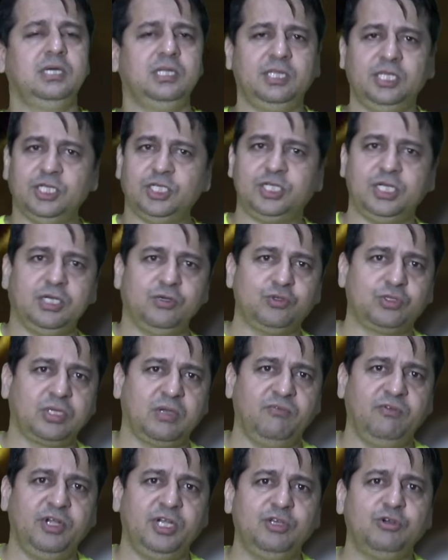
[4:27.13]
दृश्य
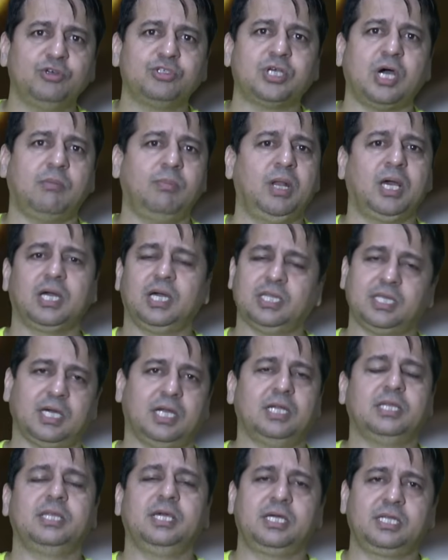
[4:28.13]
उसके वीडियोज़ आप
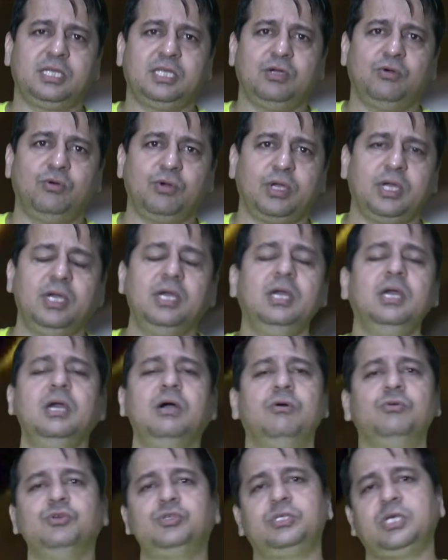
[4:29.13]
लगातार देखते होंगे
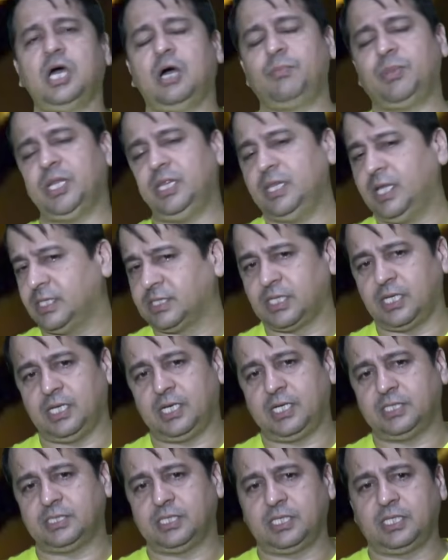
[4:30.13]
उससे आप अंदाज़ा
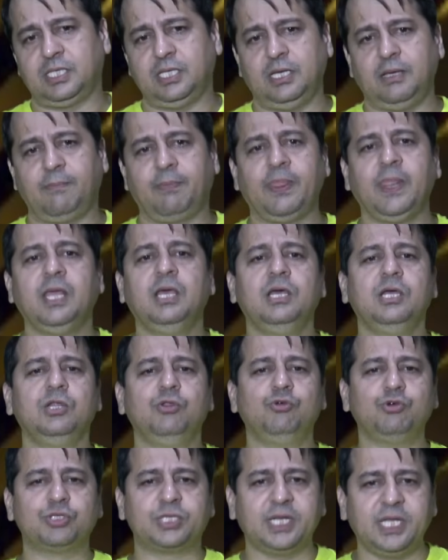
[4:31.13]
लगा सकते हैं
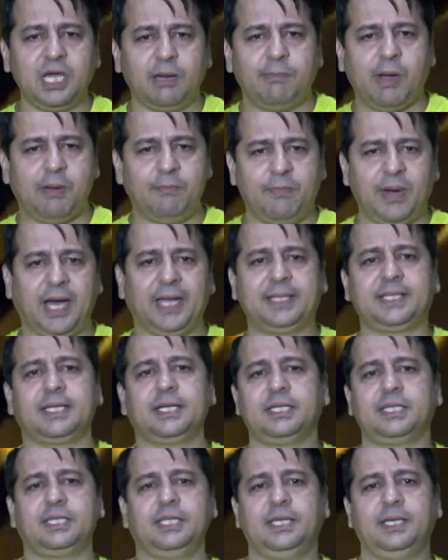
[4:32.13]
दूसरी अब हम बात
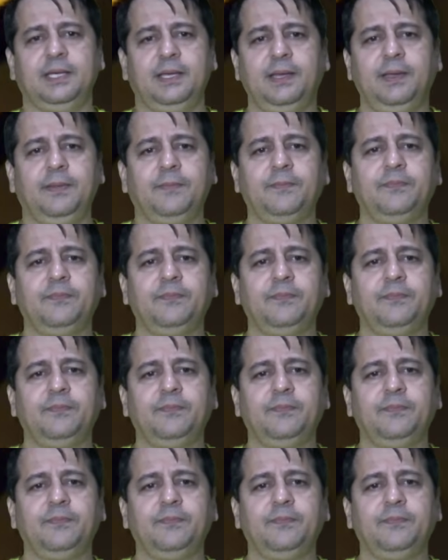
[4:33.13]
करते हैं